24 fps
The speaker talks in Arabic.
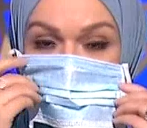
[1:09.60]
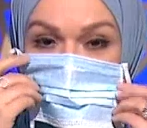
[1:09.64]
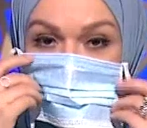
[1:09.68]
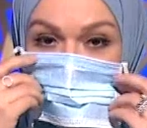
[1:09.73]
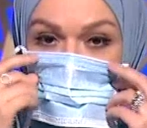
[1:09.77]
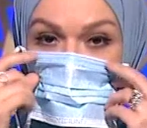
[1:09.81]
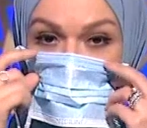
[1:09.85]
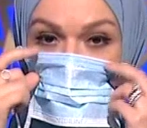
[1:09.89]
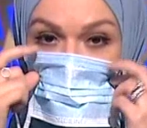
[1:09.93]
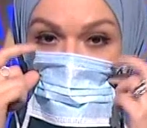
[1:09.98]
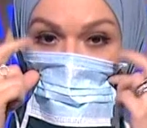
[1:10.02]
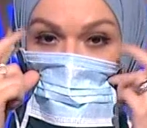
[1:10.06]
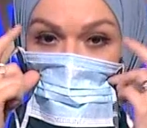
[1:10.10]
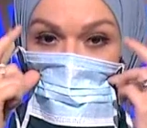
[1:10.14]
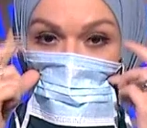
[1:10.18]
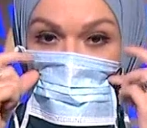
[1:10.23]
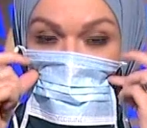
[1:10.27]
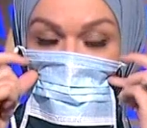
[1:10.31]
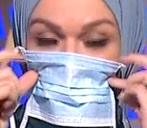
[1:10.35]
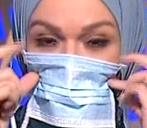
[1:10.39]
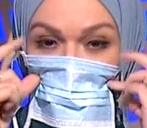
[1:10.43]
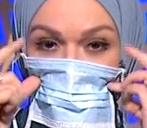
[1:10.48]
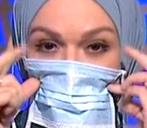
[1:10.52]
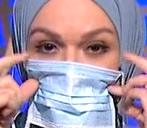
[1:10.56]
فجوات
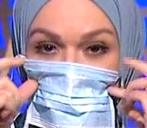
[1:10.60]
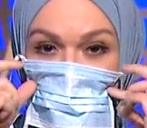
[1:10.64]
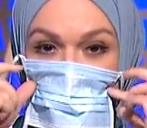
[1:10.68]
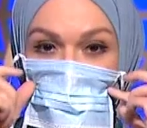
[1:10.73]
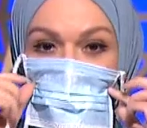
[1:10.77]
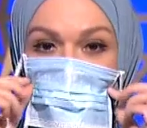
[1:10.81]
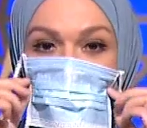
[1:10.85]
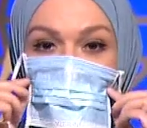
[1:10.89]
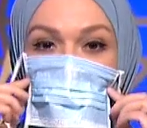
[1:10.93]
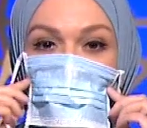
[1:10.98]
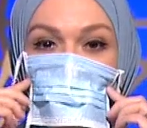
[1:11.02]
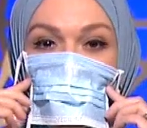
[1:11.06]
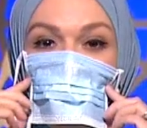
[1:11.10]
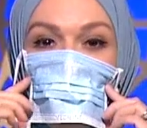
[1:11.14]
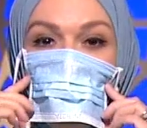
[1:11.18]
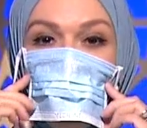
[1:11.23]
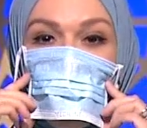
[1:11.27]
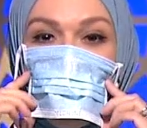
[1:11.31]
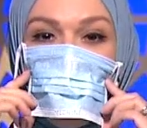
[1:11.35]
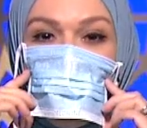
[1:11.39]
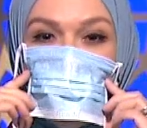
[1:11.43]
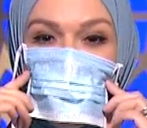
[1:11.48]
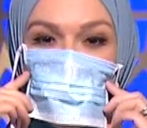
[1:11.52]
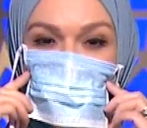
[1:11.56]
بين الوجه
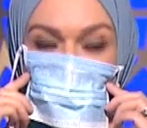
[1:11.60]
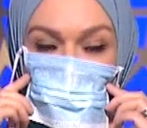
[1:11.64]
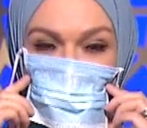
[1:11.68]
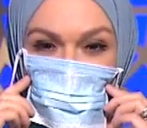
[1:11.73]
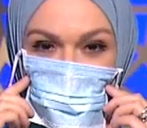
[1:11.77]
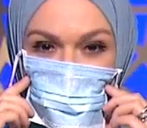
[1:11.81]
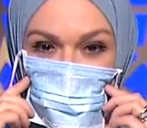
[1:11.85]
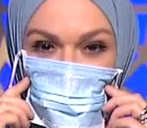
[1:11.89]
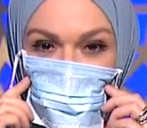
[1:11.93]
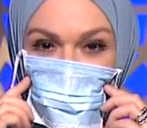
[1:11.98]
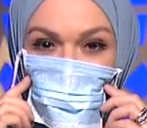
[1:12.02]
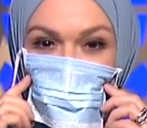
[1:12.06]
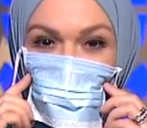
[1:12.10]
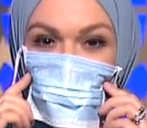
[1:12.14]
والكمامه